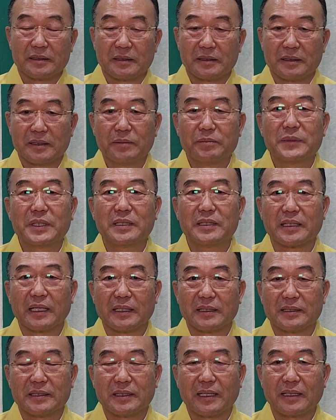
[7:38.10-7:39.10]
예,
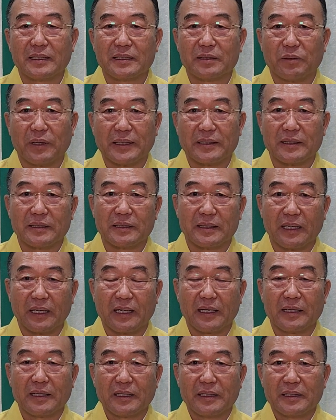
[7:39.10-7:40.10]
힘들게 시달려
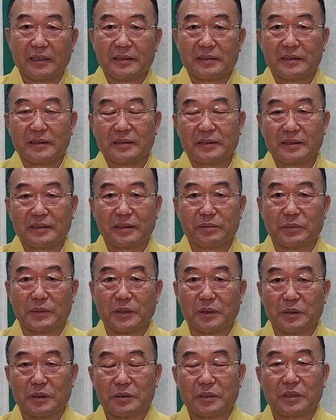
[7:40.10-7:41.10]
왔는데 스승님
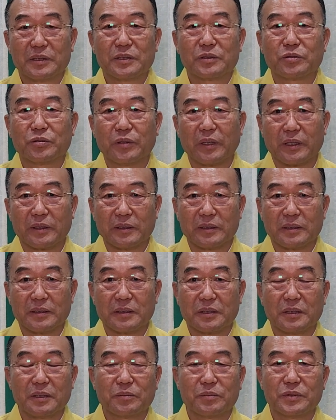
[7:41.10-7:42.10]
그 절수행을
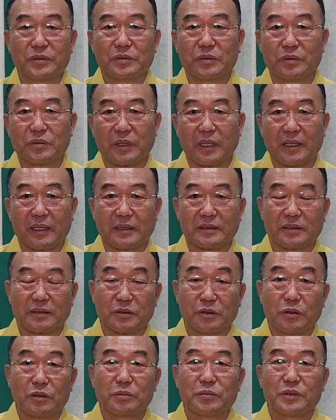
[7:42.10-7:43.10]
덕분속으 해라 해서
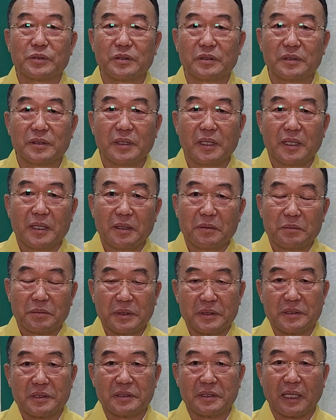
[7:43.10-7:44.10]
그로부터
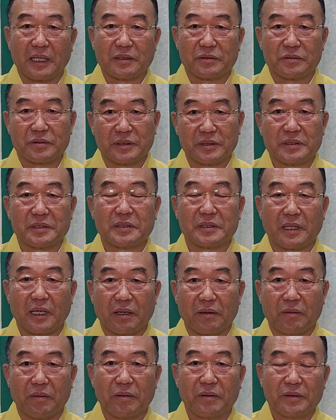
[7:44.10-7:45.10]
벗어날 수
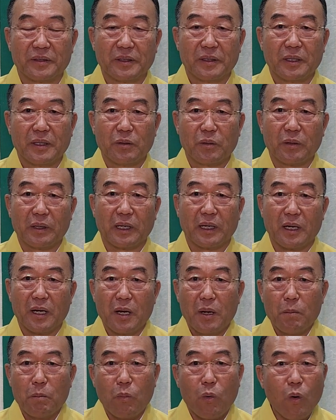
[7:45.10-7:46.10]
있었다고
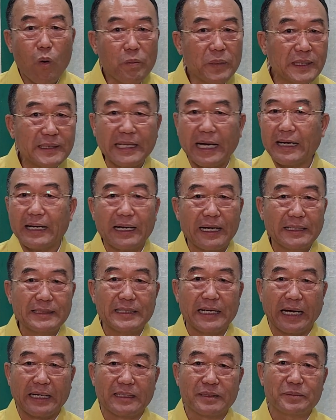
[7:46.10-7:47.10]
왜? 몸이
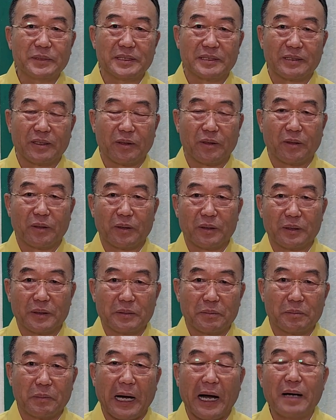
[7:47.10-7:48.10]
따라가지 않으면요.
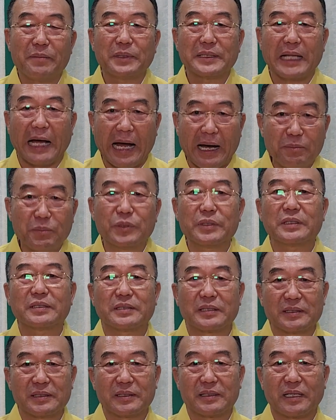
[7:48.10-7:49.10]
마음은 아무리
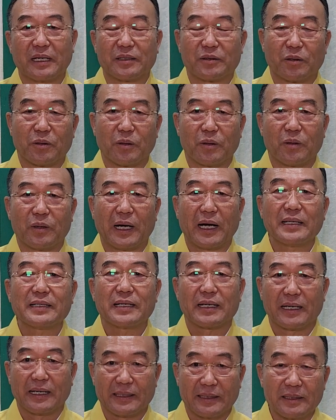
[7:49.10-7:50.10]
쓰더라도
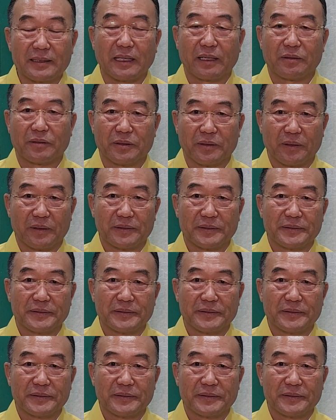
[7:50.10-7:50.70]
한계가 있다고요.